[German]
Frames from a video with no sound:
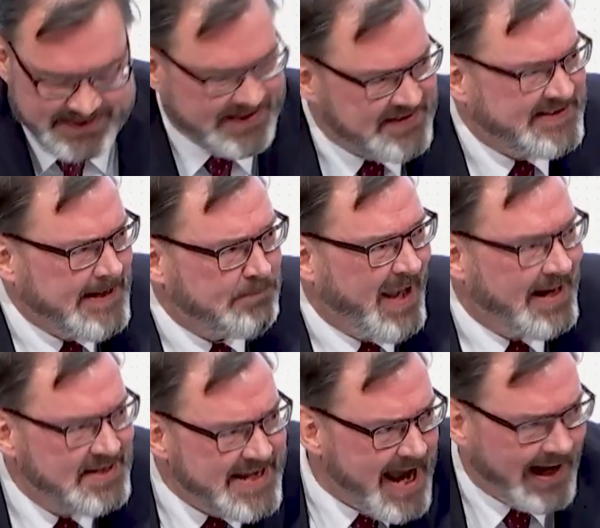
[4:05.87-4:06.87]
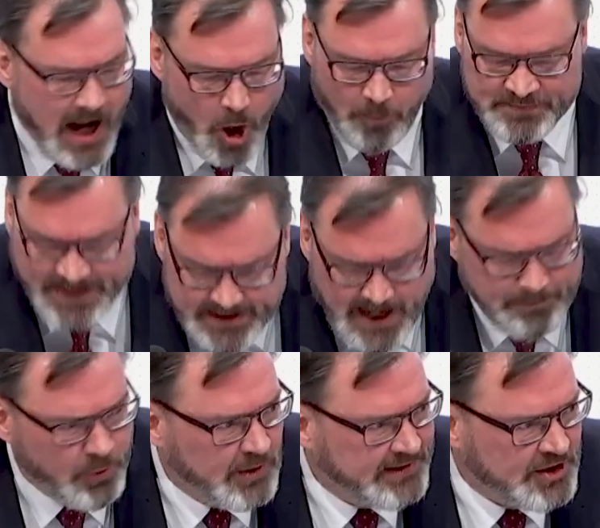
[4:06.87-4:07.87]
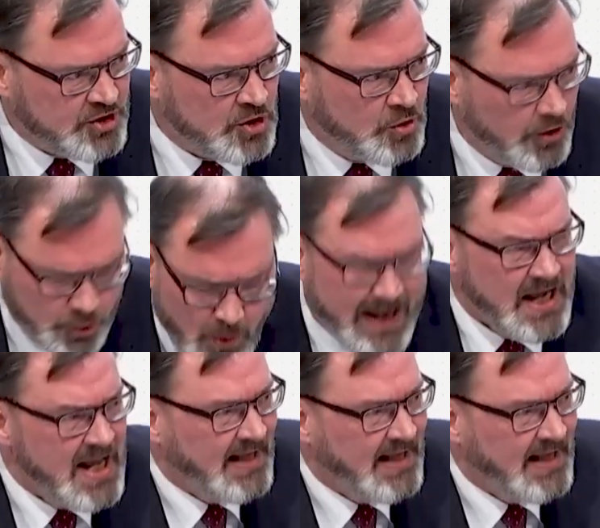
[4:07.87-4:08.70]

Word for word: Sie sind die Planierraupen jeder politischen Kultur.